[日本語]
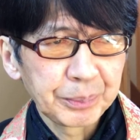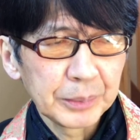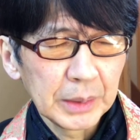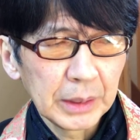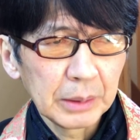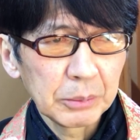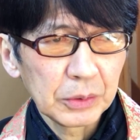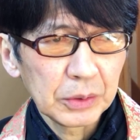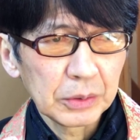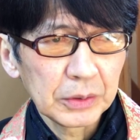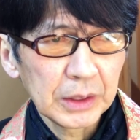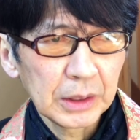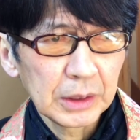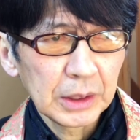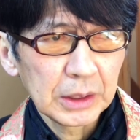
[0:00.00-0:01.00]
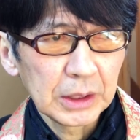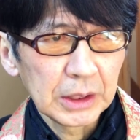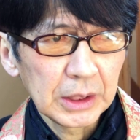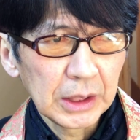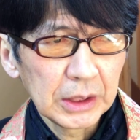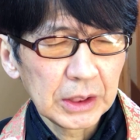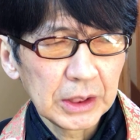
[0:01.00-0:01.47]
で息子さんたち
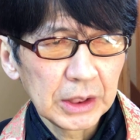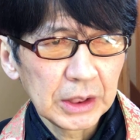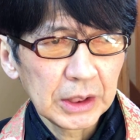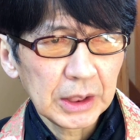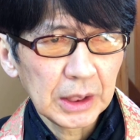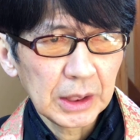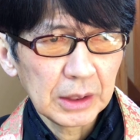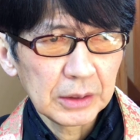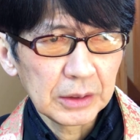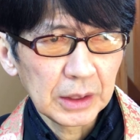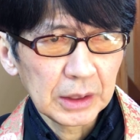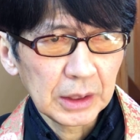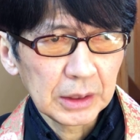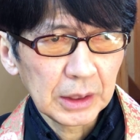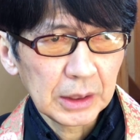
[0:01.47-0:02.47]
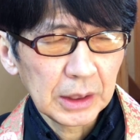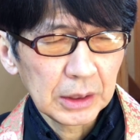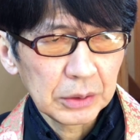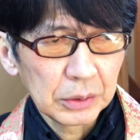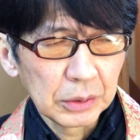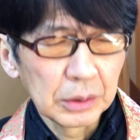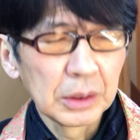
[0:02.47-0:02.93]
決して叱らず温か
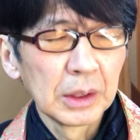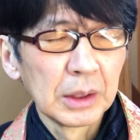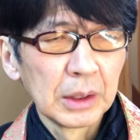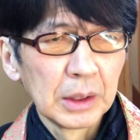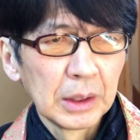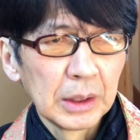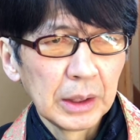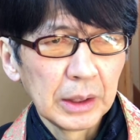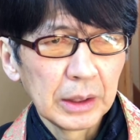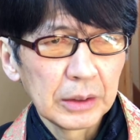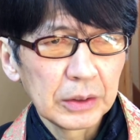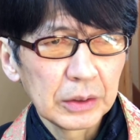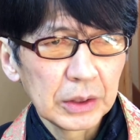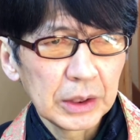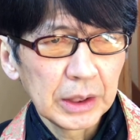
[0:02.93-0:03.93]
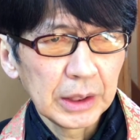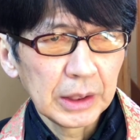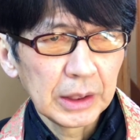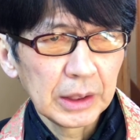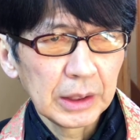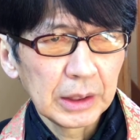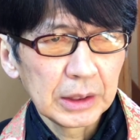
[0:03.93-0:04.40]
く、えそし
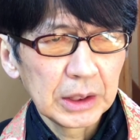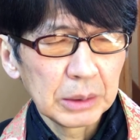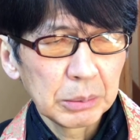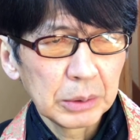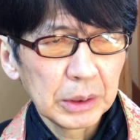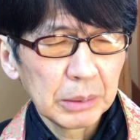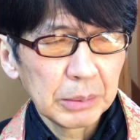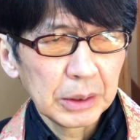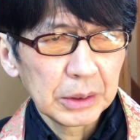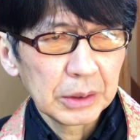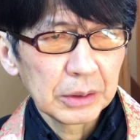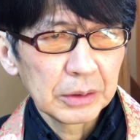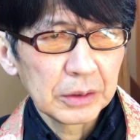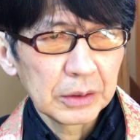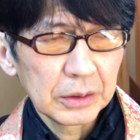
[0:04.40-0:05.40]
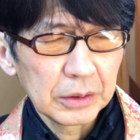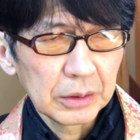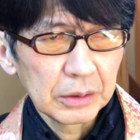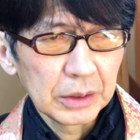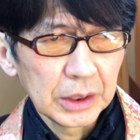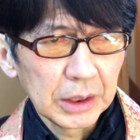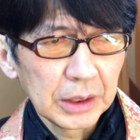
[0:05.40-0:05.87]
て、え自分で勉強する
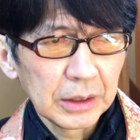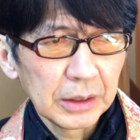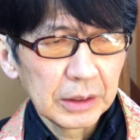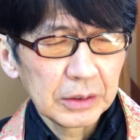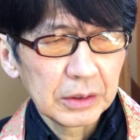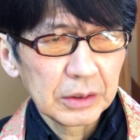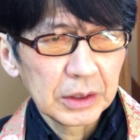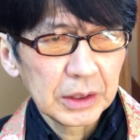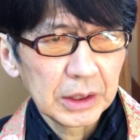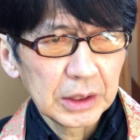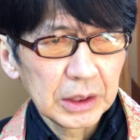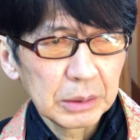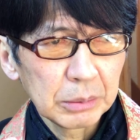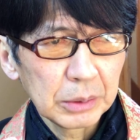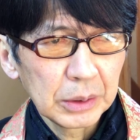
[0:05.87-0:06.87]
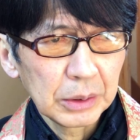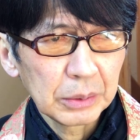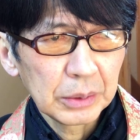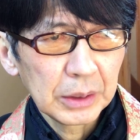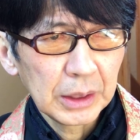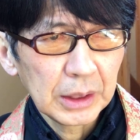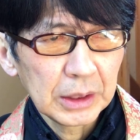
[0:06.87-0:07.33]
ように、えそして自分で
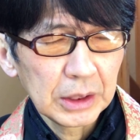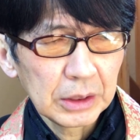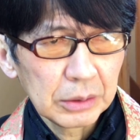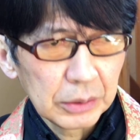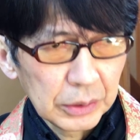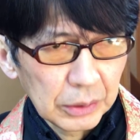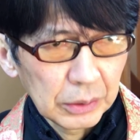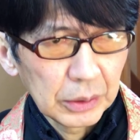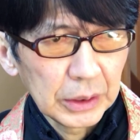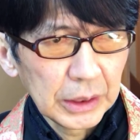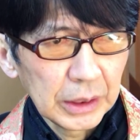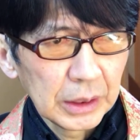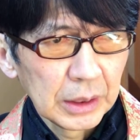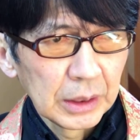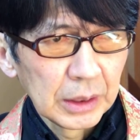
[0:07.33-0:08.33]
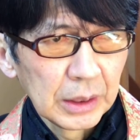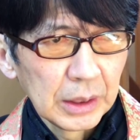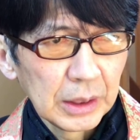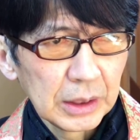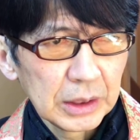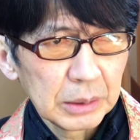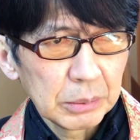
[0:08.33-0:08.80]
お寺に行くように、
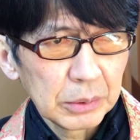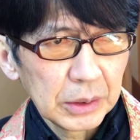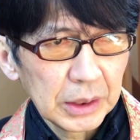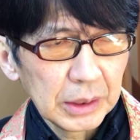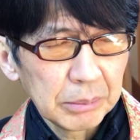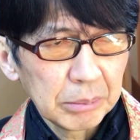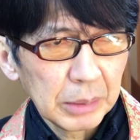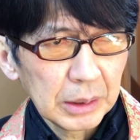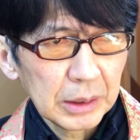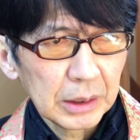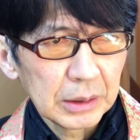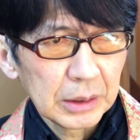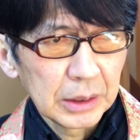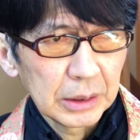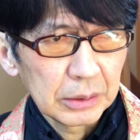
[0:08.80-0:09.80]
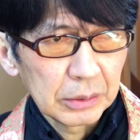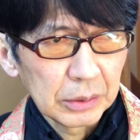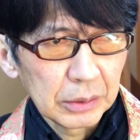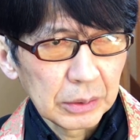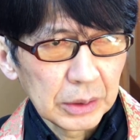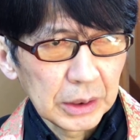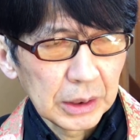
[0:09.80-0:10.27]
え自分で立派になっていく
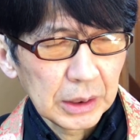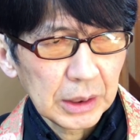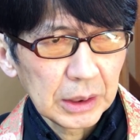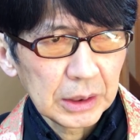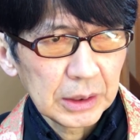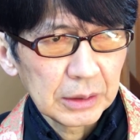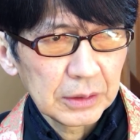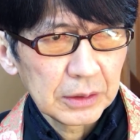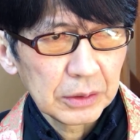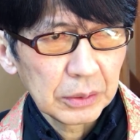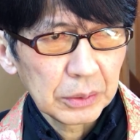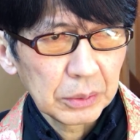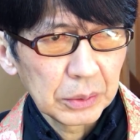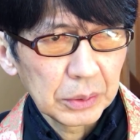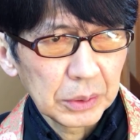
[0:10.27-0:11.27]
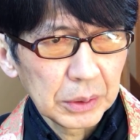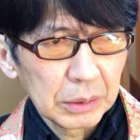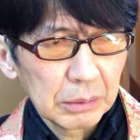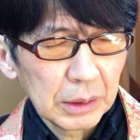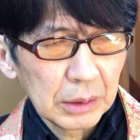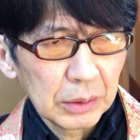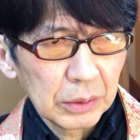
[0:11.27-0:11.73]
ように決して強いことを言
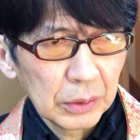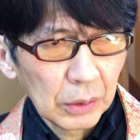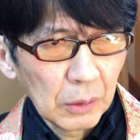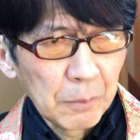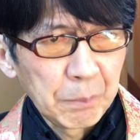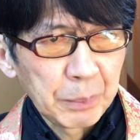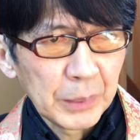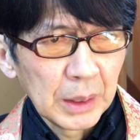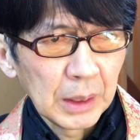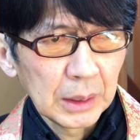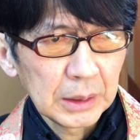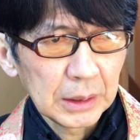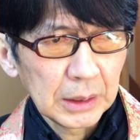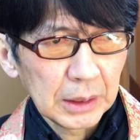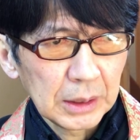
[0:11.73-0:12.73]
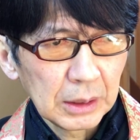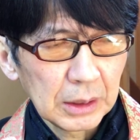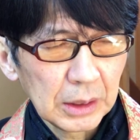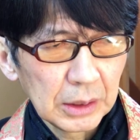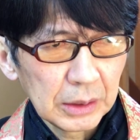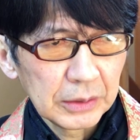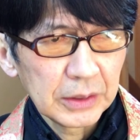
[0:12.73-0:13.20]
わんと温か
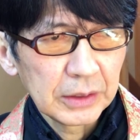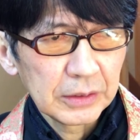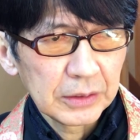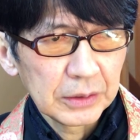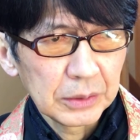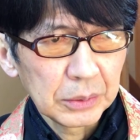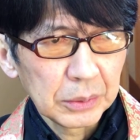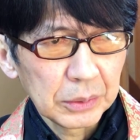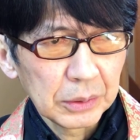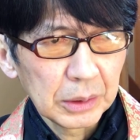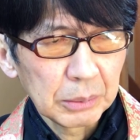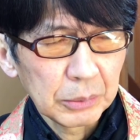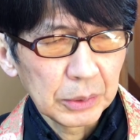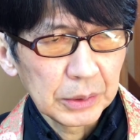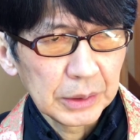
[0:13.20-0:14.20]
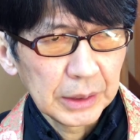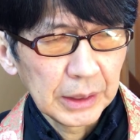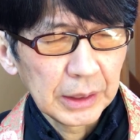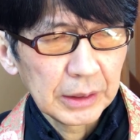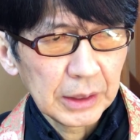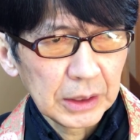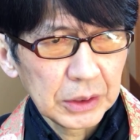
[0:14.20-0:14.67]
く接することでもっ
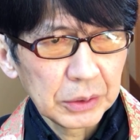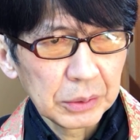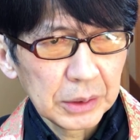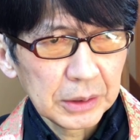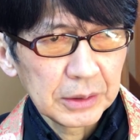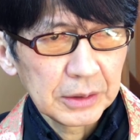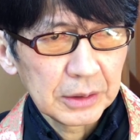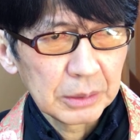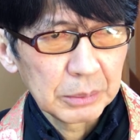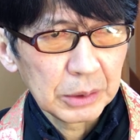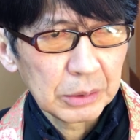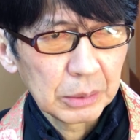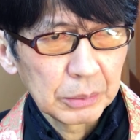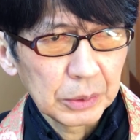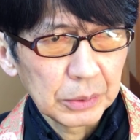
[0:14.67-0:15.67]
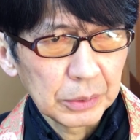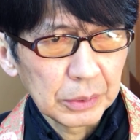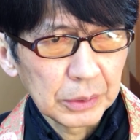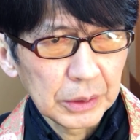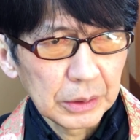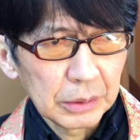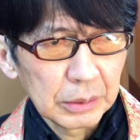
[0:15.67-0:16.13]
て愛情で包み込むこと
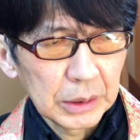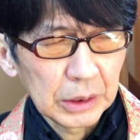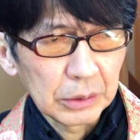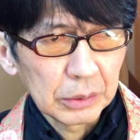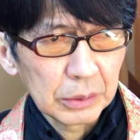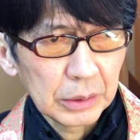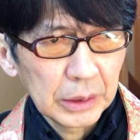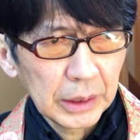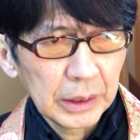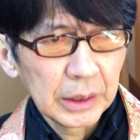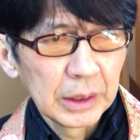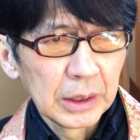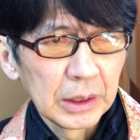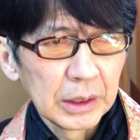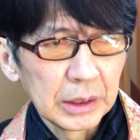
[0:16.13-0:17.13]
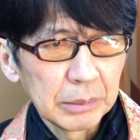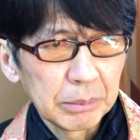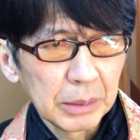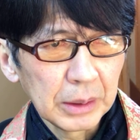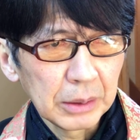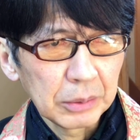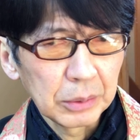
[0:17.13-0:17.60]
でによって立
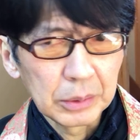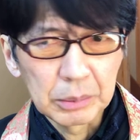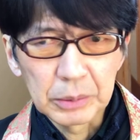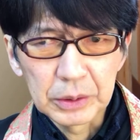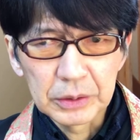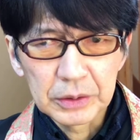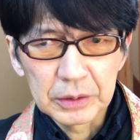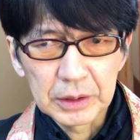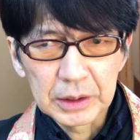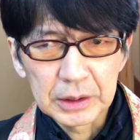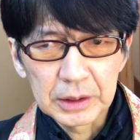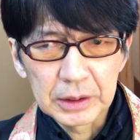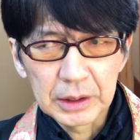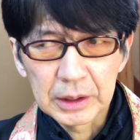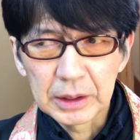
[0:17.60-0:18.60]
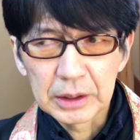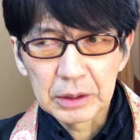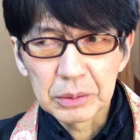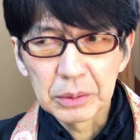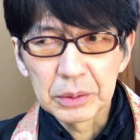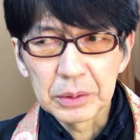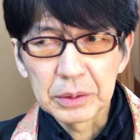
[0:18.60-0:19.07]
派な子どもを育ててい
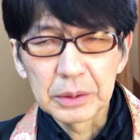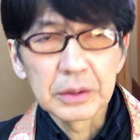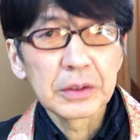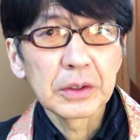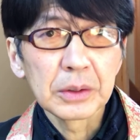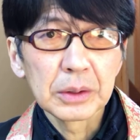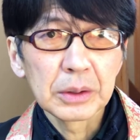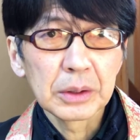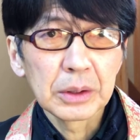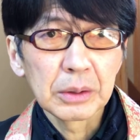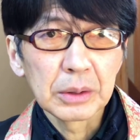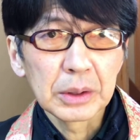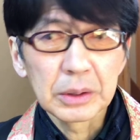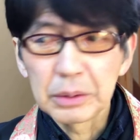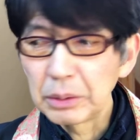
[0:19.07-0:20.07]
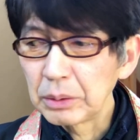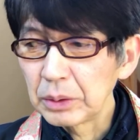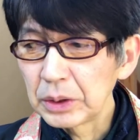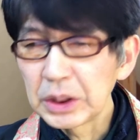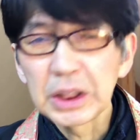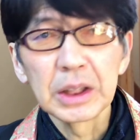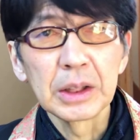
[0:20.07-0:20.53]
こうというそういう教育方
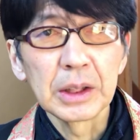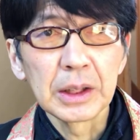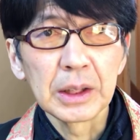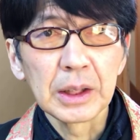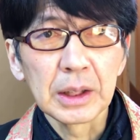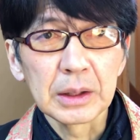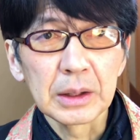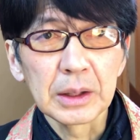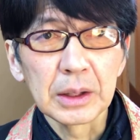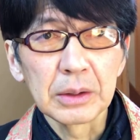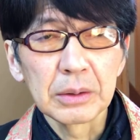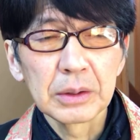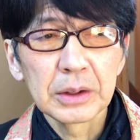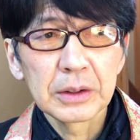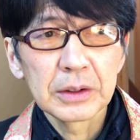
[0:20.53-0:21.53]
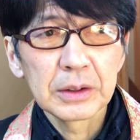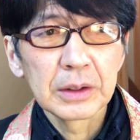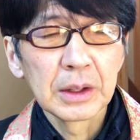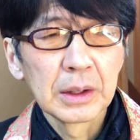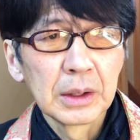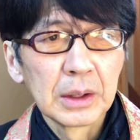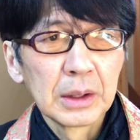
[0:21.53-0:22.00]
針であったようです。
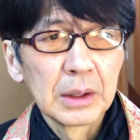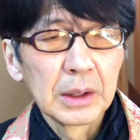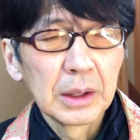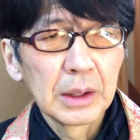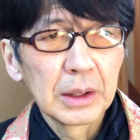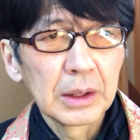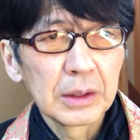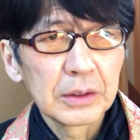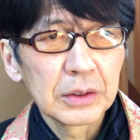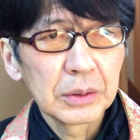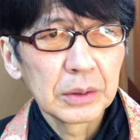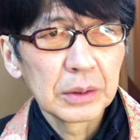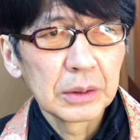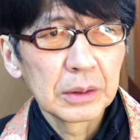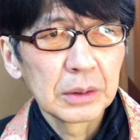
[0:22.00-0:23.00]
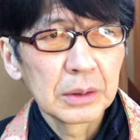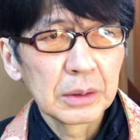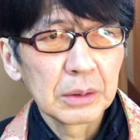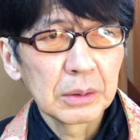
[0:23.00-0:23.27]
えー、そういう、